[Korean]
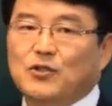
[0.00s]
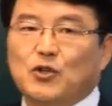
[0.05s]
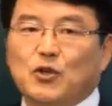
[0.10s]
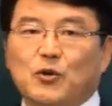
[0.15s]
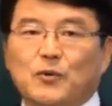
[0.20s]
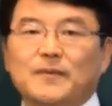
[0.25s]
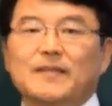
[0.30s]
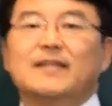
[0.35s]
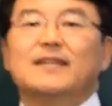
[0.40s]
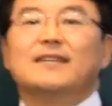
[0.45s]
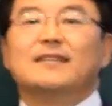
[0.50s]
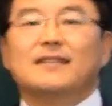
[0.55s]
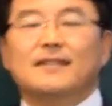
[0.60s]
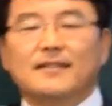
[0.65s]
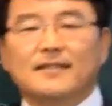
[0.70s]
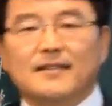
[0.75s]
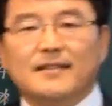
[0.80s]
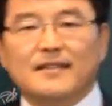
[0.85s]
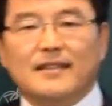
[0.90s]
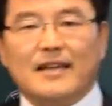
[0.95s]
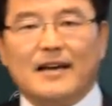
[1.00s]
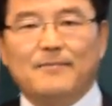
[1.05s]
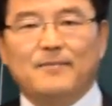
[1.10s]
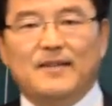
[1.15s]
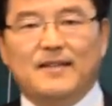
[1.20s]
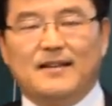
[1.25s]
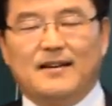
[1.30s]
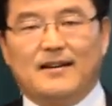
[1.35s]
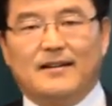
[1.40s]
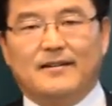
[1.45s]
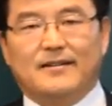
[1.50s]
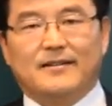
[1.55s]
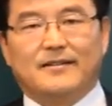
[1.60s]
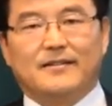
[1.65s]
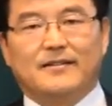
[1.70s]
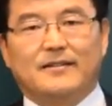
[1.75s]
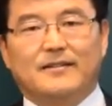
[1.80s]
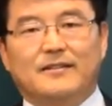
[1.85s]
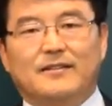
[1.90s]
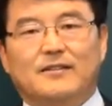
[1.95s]
조금 느긋합니다.
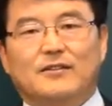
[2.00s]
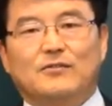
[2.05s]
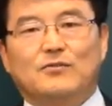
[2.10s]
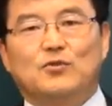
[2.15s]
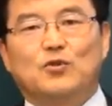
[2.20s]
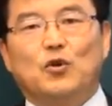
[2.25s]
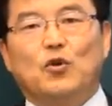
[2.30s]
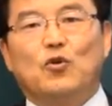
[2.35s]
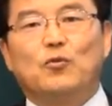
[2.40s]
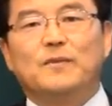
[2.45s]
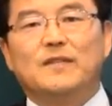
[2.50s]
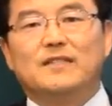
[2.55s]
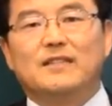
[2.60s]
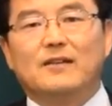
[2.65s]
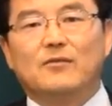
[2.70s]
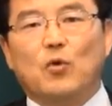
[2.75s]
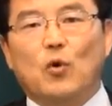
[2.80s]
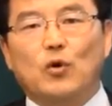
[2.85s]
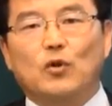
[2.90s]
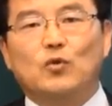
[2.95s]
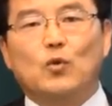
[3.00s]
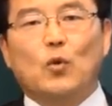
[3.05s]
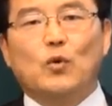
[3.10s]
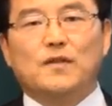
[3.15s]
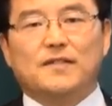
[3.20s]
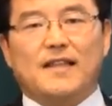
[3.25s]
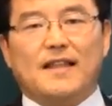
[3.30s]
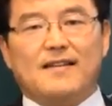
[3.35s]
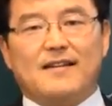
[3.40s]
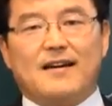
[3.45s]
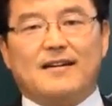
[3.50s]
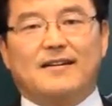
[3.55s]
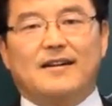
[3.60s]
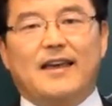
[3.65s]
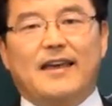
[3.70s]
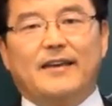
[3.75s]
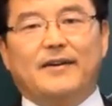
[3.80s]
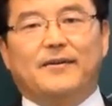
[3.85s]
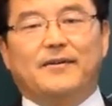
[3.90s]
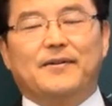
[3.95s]
조금 이제 곧 놀 생각을
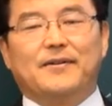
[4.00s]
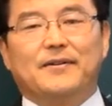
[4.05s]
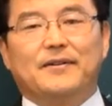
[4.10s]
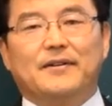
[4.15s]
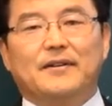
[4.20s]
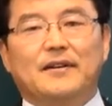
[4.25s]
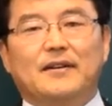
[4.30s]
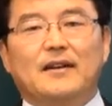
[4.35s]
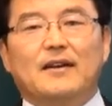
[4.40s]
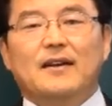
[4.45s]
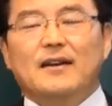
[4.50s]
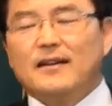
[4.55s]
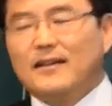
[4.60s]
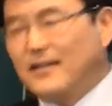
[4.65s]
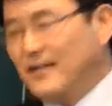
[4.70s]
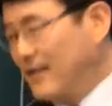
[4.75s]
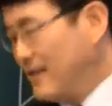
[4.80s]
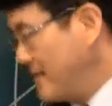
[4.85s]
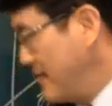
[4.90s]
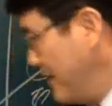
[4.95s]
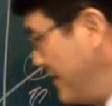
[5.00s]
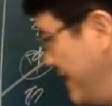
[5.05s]
해요. 그래서